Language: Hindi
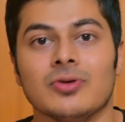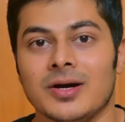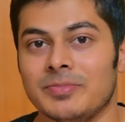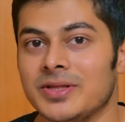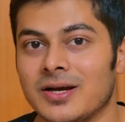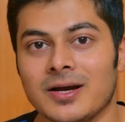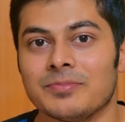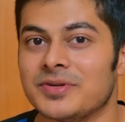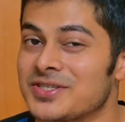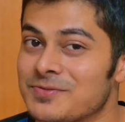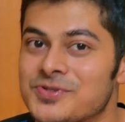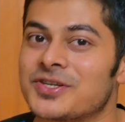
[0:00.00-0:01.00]
तो अभी तक आपने
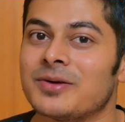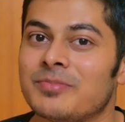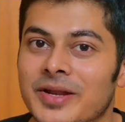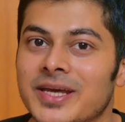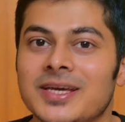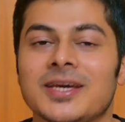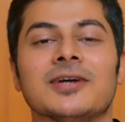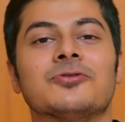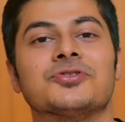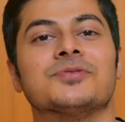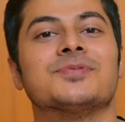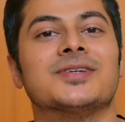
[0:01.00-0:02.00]
सब्सक्राइब नहीं किया तो
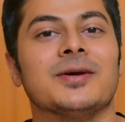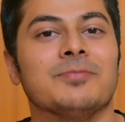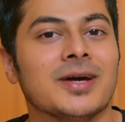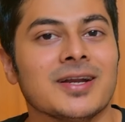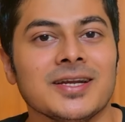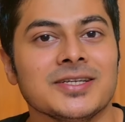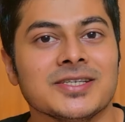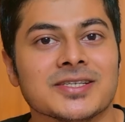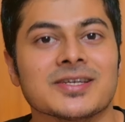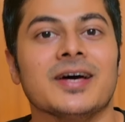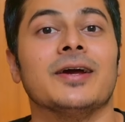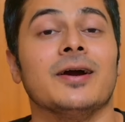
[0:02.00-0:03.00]
सब्सक्राइब कर लीजिए
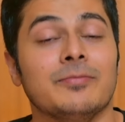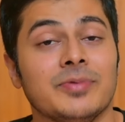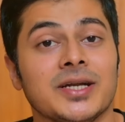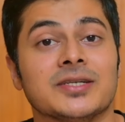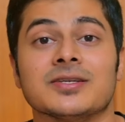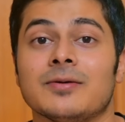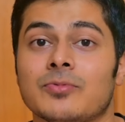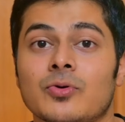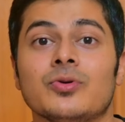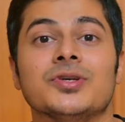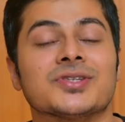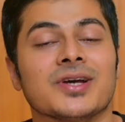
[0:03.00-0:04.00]
सारे अपडेट्स
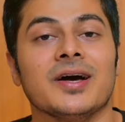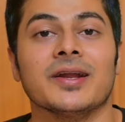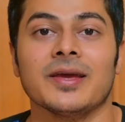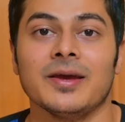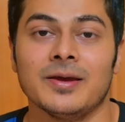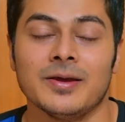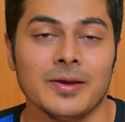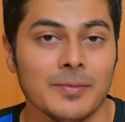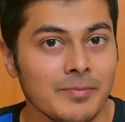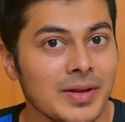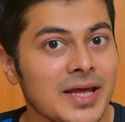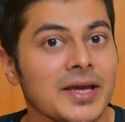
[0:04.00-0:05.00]
आपको इस कार के
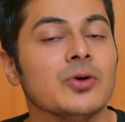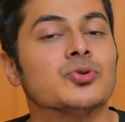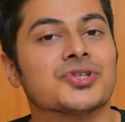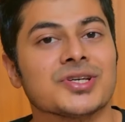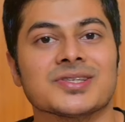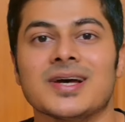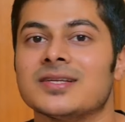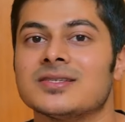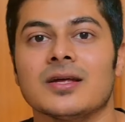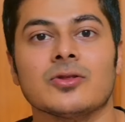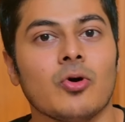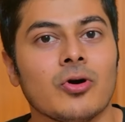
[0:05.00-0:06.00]
मिलेंगे उसके साथ
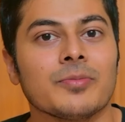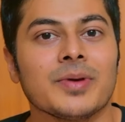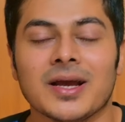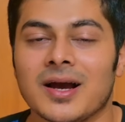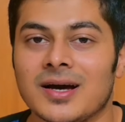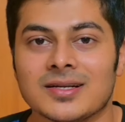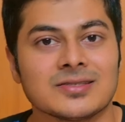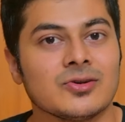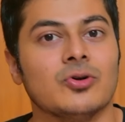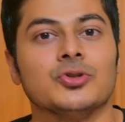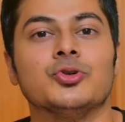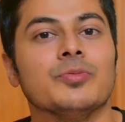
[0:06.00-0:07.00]
साथ और भी कार्स
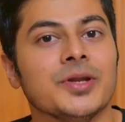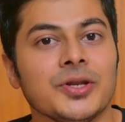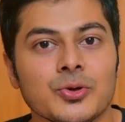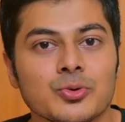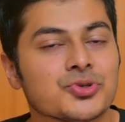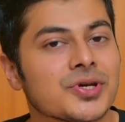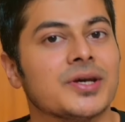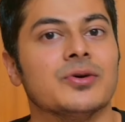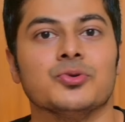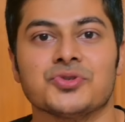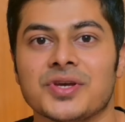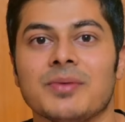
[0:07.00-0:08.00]
और जो भी न्यूज़ है
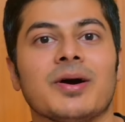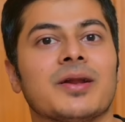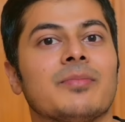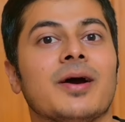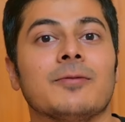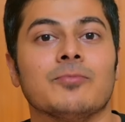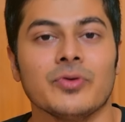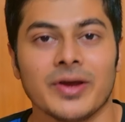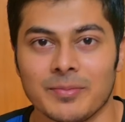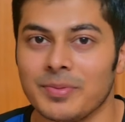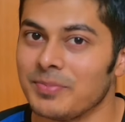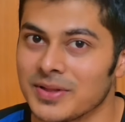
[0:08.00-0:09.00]
उसके बारे में आपको
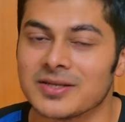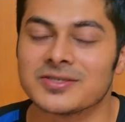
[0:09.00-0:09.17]
यहाँ पर पता